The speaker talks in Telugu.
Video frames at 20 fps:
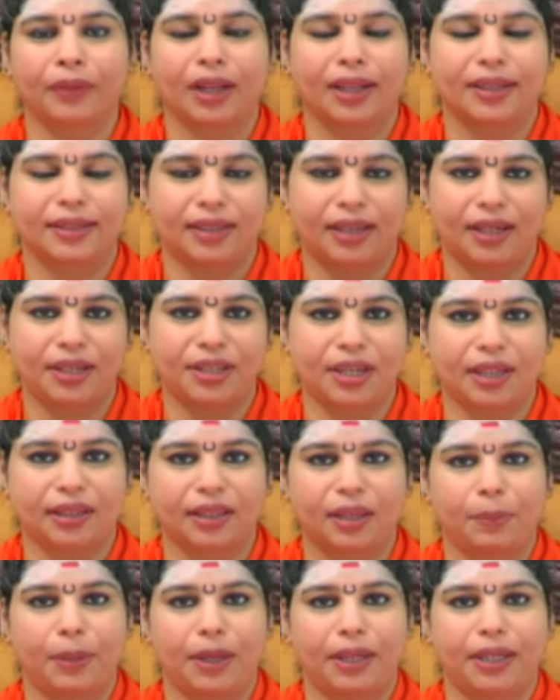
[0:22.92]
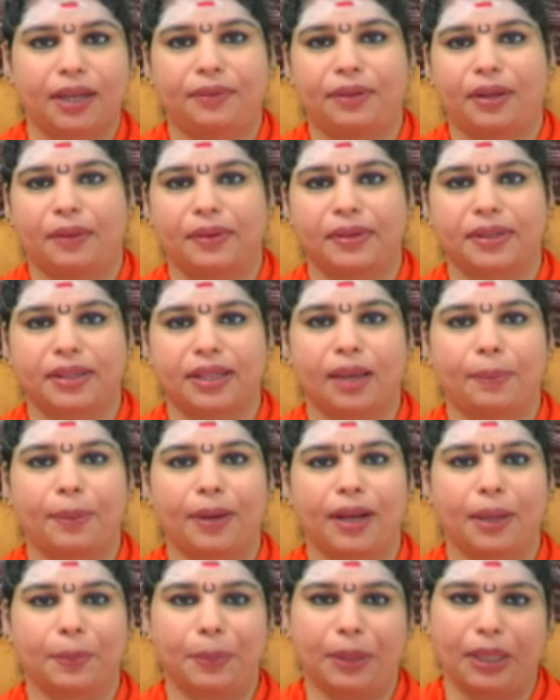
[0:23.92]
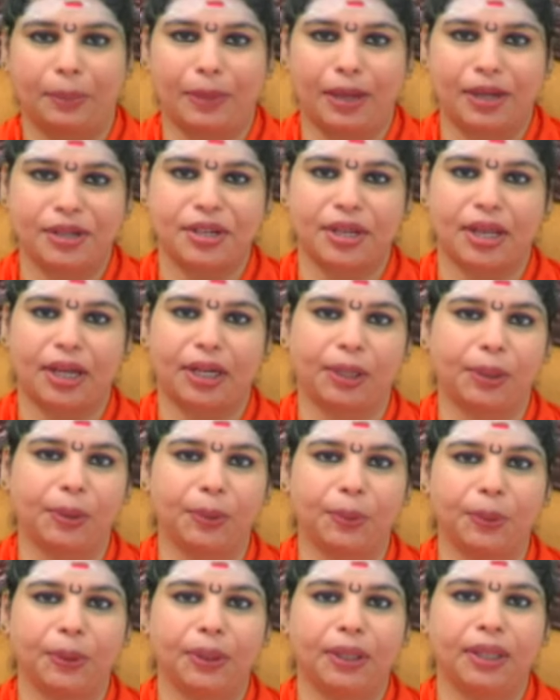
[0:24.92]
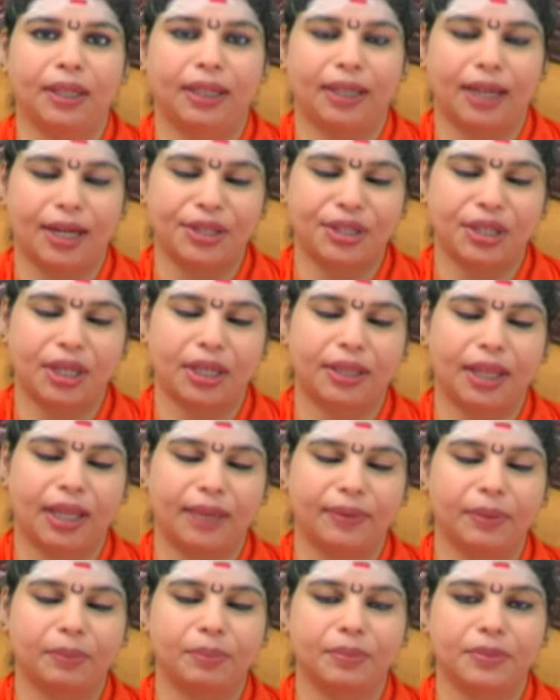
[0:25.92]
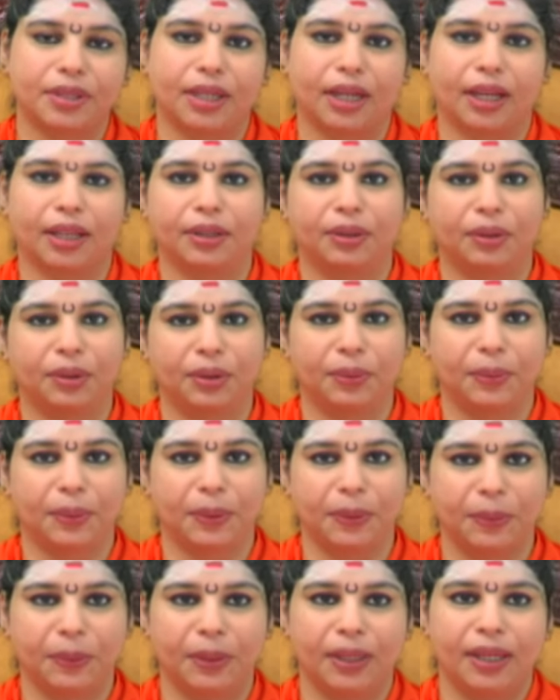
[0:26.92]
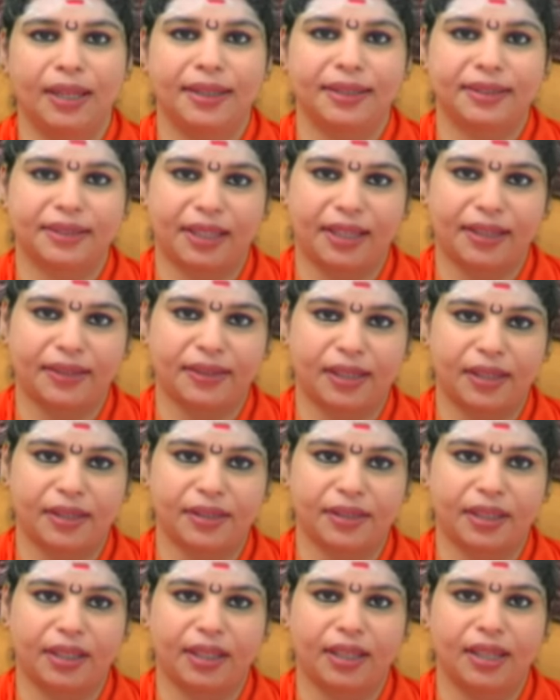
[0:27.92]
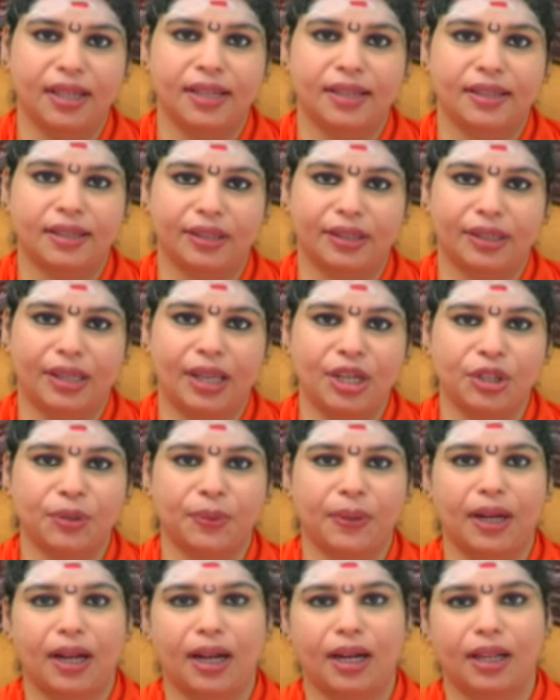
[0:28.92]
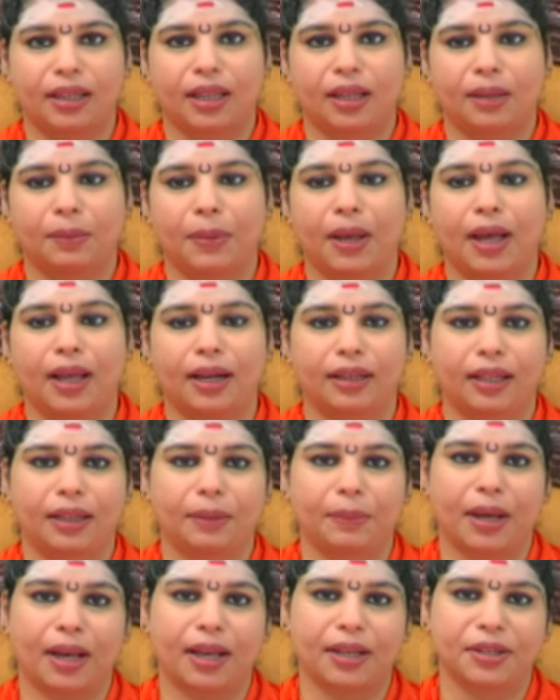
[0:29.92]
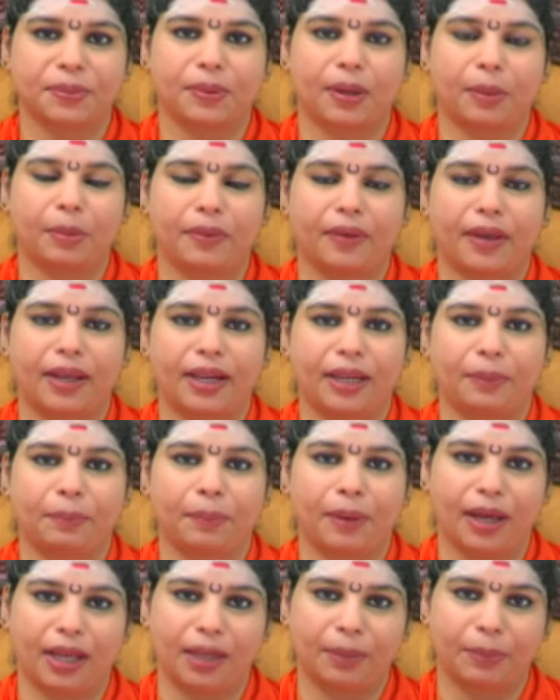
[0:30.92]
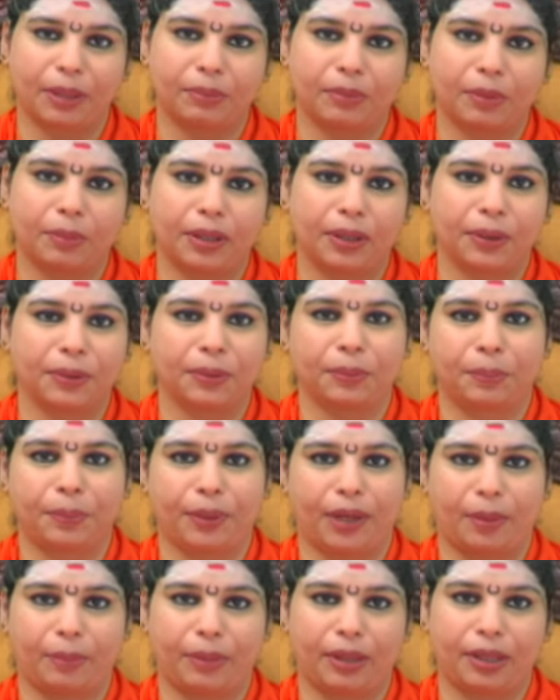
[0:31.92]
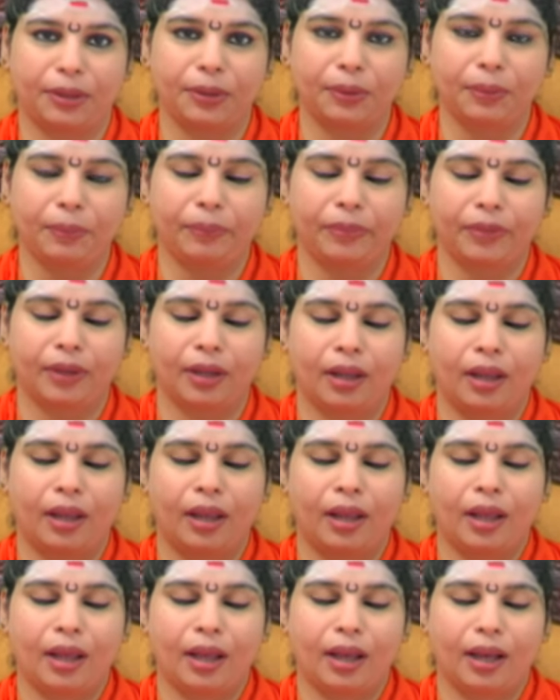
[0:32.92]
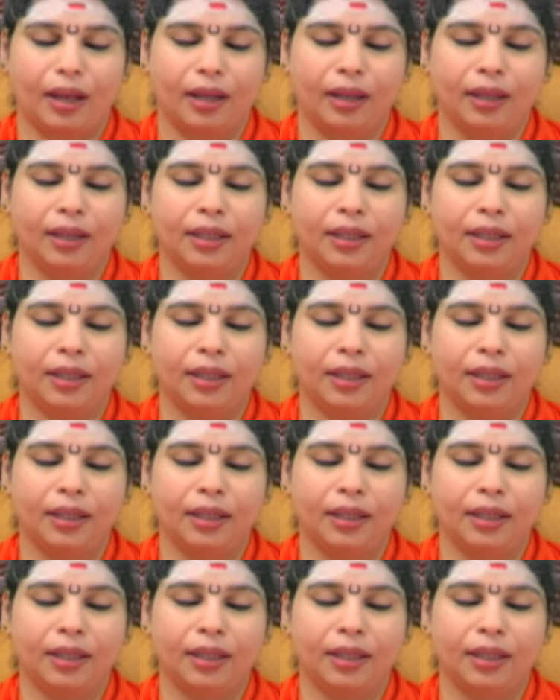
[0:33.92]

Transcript: శ్రీశక్తిపీఠ వ్యవస్థాపక పరమాచార్యులు నడిచే దైవం జగద్గురువులు శ్రీ శ్రీ శ్రీ సిద్ధేశ్వరానంద భారతి మహాస్వామివారి పాదపద్మములకు ప్రణమిలుతూ ఆ